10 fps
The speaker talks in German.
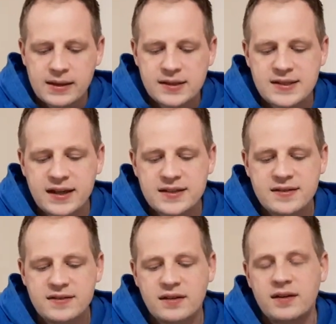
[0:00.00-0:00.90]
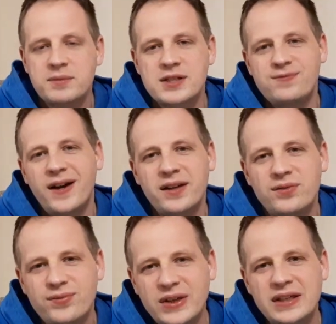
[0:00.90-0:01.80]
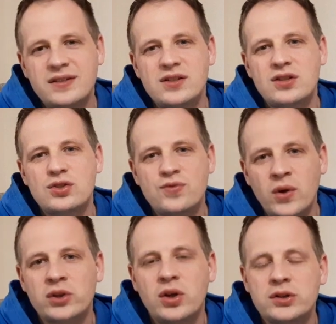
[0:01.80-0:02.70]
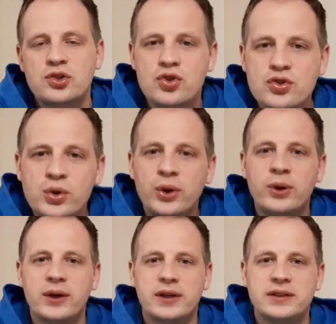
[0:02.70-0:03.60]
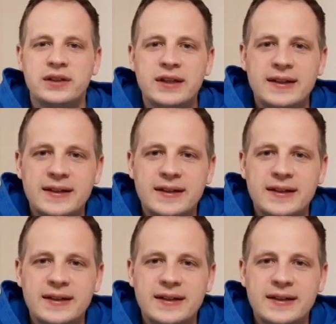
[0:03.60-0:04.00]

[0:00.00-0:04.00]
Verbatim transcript: Das heißt, ähm, es war ihnen wichtig, das Wort Gottes zu hören.